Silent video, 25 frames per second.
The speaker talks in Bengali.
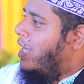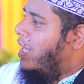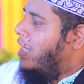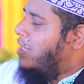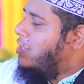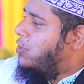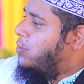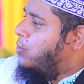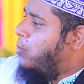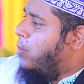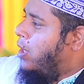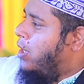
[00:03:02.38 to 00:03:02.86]

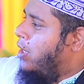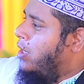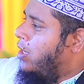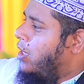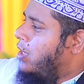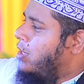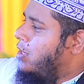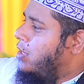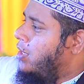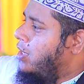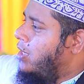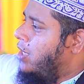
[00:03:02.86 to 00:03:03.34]

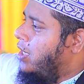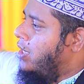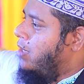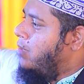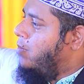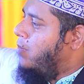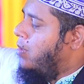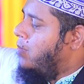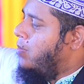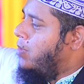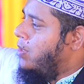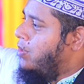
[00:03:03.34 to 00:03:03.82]
আসমানের দিকে
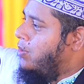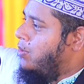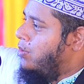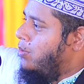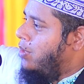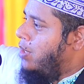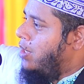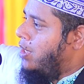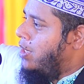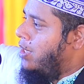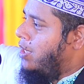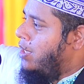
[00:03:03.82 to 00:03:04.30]
এইভাবে
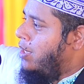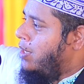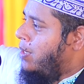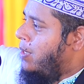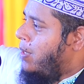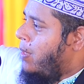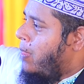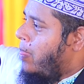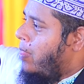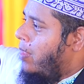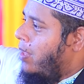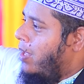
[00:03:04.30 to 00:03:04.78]
তুলে
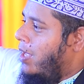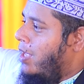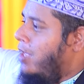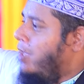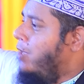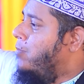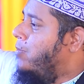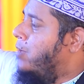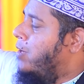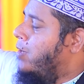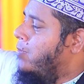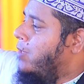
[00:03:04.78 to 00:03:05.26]

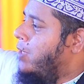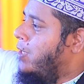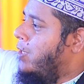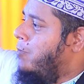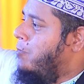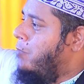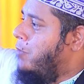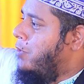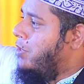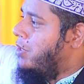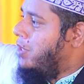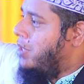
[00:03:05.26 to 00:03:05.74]
এইভাবে
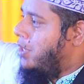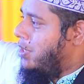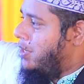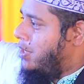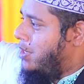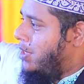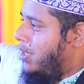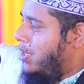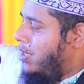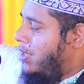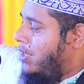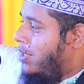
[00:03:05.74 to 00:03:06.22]

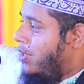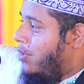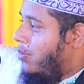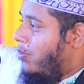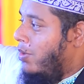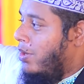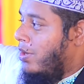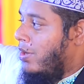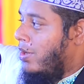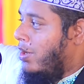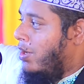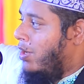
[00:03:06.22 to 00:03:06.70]
পড়তেছে
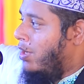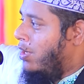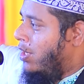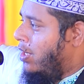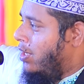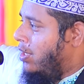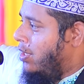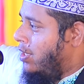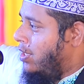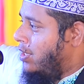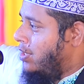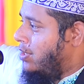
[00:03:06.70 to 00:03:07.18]
অকাল
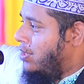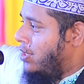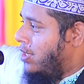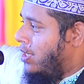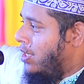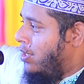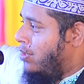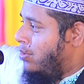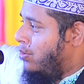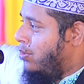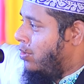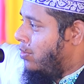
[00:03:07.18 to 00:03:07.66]

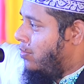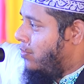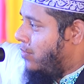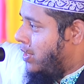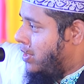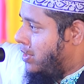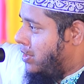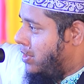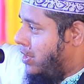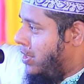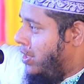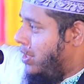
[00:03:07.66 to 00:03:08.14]

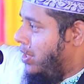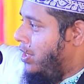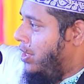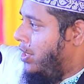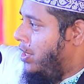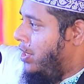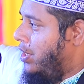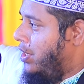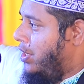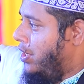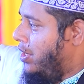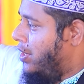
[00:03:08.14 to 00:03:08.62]

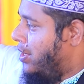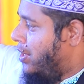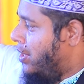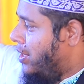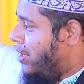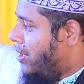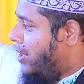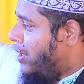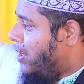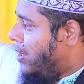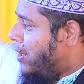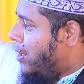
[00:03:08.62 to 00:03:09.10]
ফাসিহ
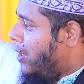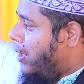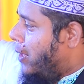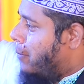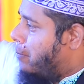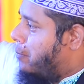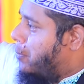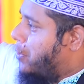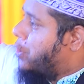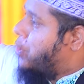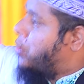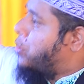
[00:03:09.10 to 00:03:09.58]

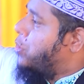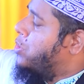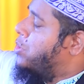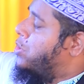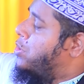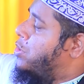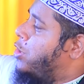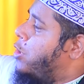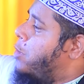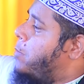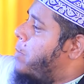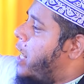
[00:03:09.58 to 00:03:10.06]

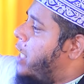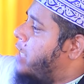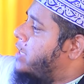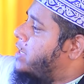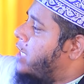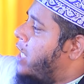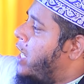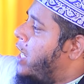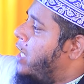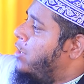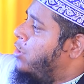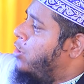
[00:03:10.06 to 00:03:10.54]
বিশুদ্ধ
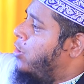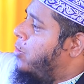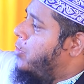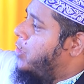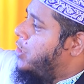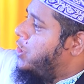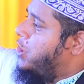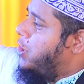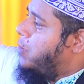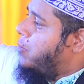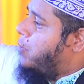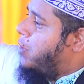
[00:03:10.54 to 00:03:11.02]
ভাষায়
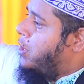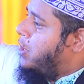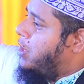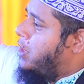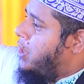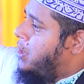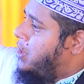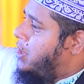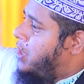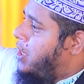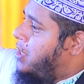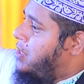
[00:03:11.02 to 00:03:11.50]
নবীজি
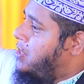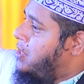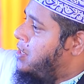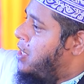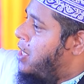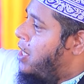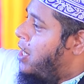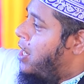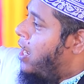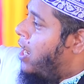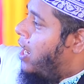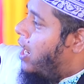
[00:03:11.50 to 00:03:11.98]
বলতেছেন
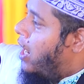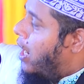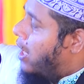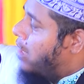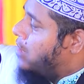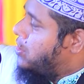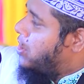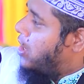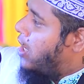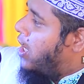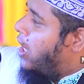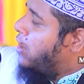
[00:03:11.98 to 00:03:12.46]

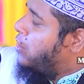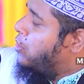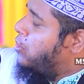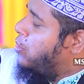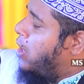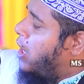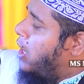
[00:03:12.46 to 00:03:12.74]
আশহাদু